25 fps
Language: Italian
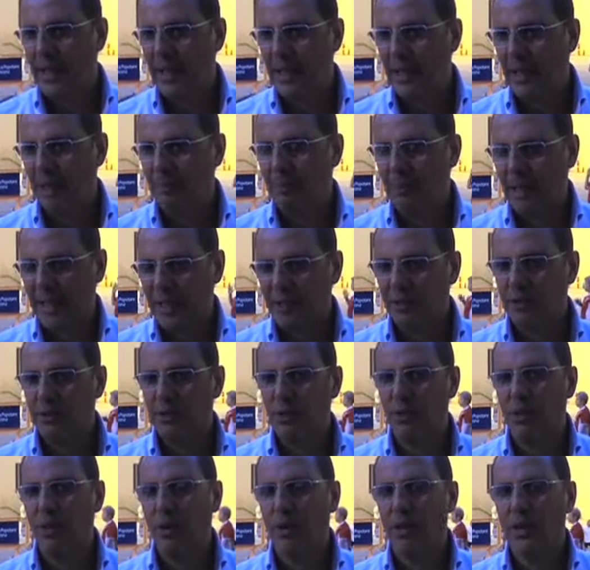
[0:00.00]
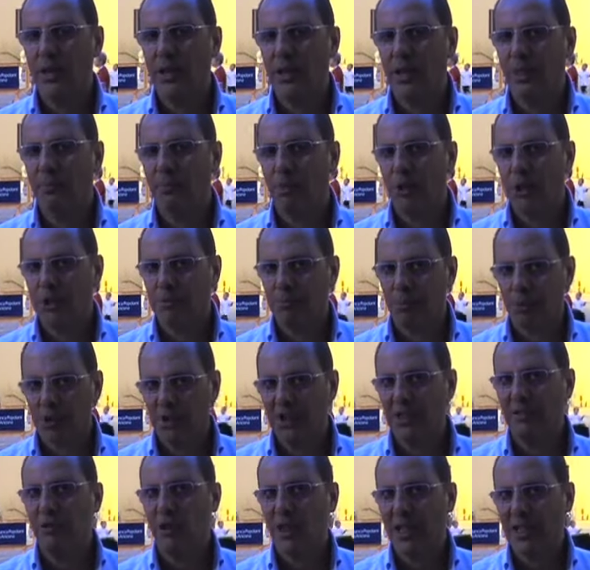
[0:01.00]
è presso il
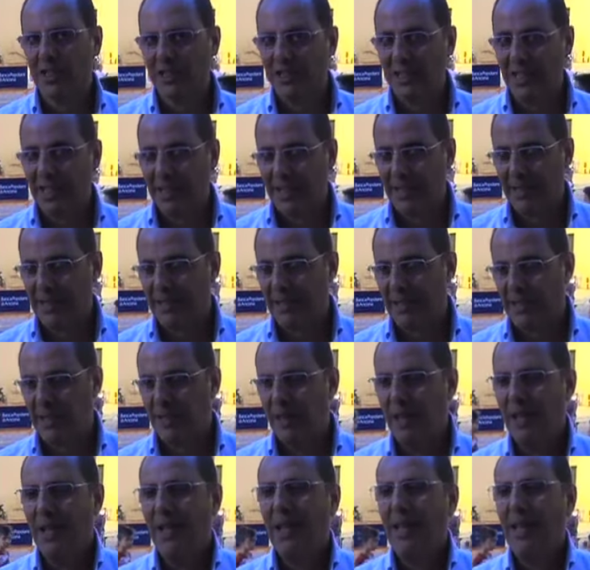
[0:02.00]
Polisportivo Cardinaletti